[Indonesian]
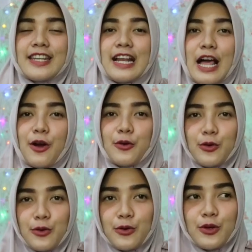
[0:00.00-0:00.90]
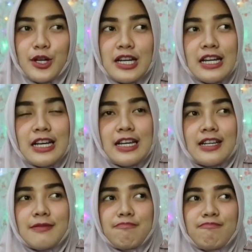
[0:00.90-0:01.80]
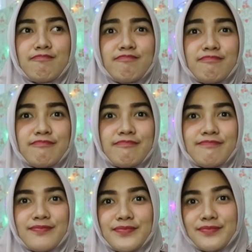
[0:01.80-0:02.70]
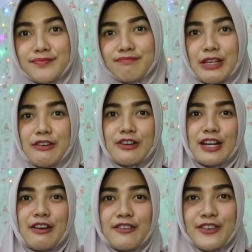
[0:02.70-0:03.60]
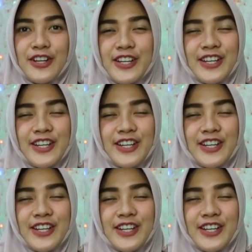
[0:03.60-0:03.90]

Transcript: channel aku hmm, Background aku